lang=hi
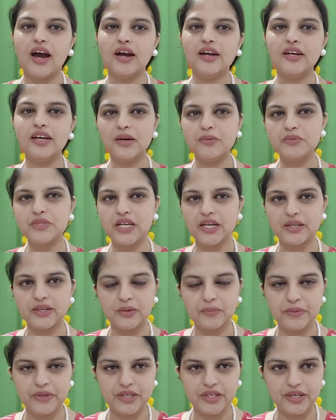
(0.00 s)
अगर आप
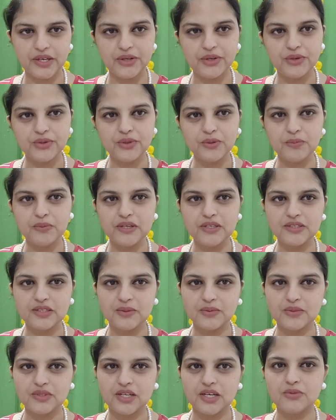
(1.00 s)
चैनल पर नए हो तो प्लीज़
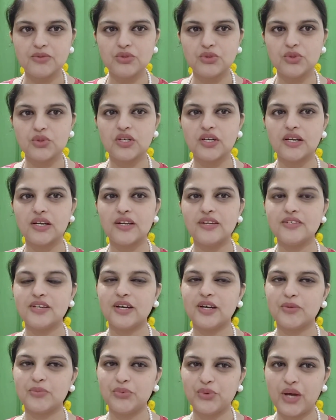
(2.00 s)
सब्सक्राइब शुरू कर लीजिए
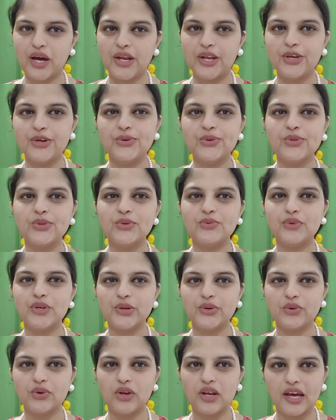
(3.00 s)
अगर पुराने हो तो
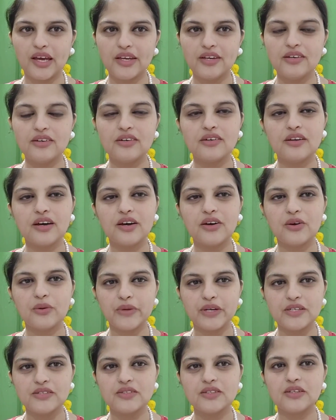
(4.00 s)
वीडियो को लाइक करना
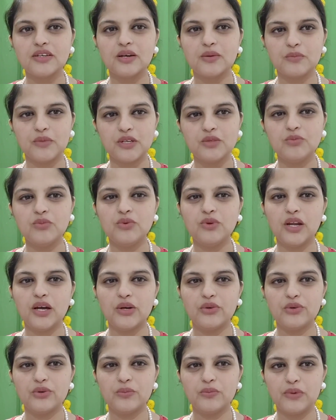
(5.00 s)
कमेंट्स करना मत भूला
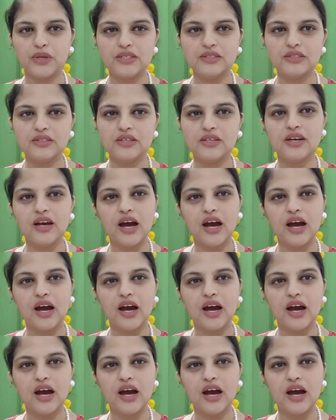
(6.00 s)
करो प्लीज़